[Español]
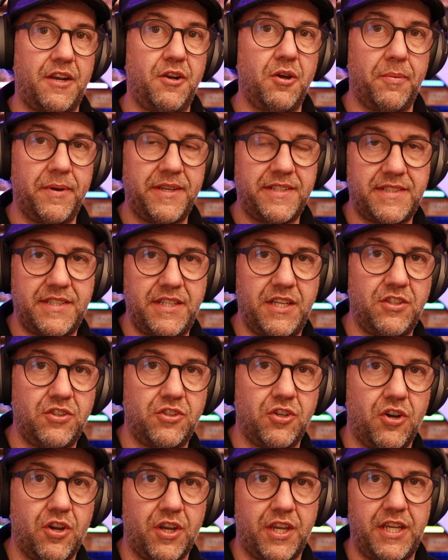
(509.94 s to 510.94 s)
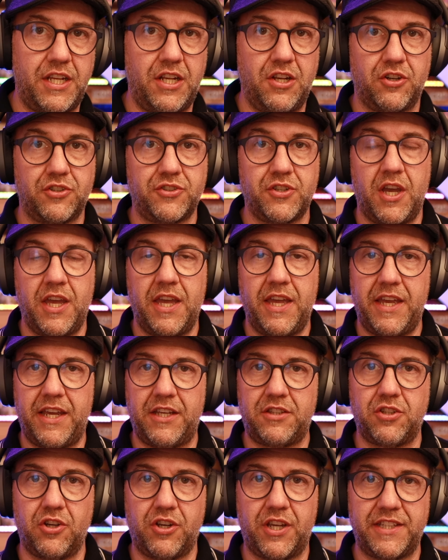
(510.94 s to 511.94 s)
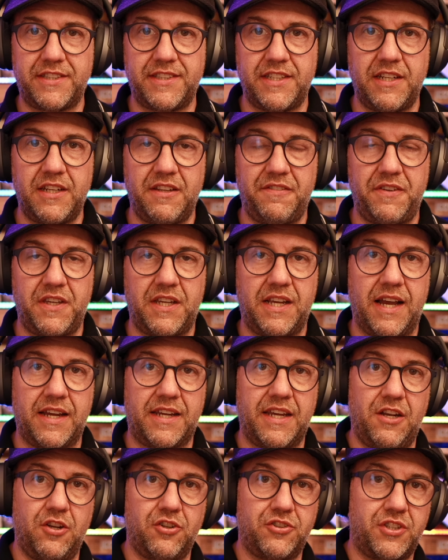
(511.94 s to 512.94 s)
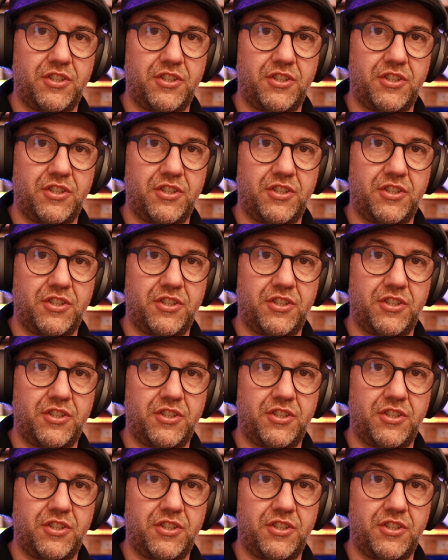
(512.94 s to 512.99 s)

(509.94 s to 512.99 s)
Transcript: 900 kilos. Esto que significa que los